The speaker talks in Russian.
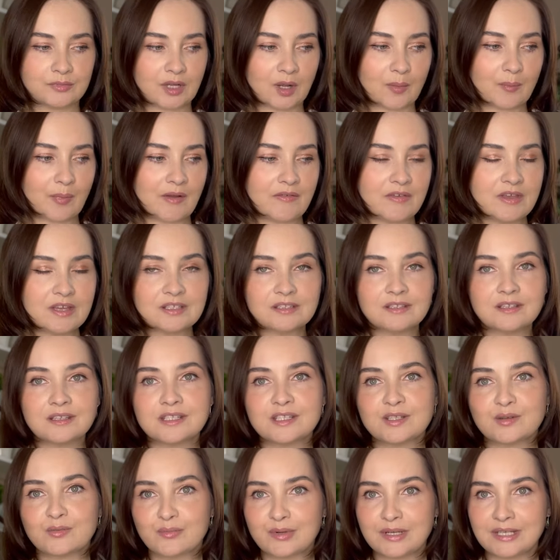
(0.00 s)
так
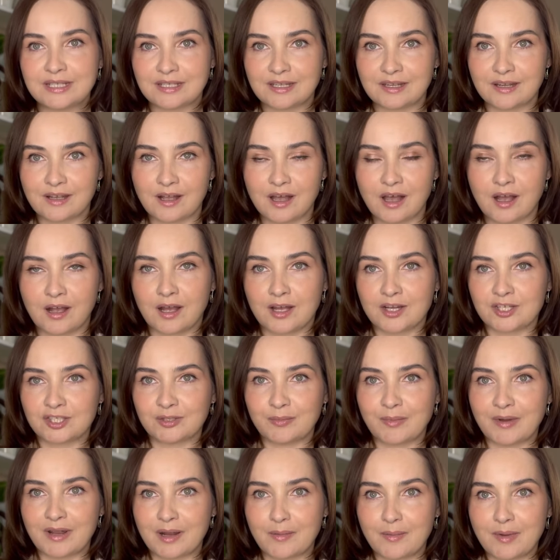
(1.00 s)
поверхностно, быстренько о
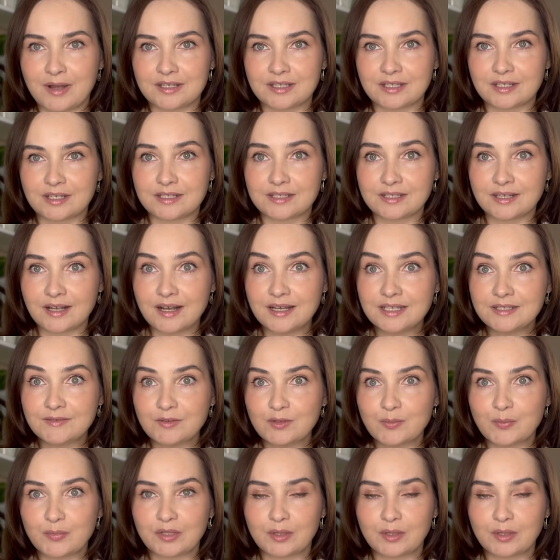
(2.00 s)
каждом аромате рассказывать,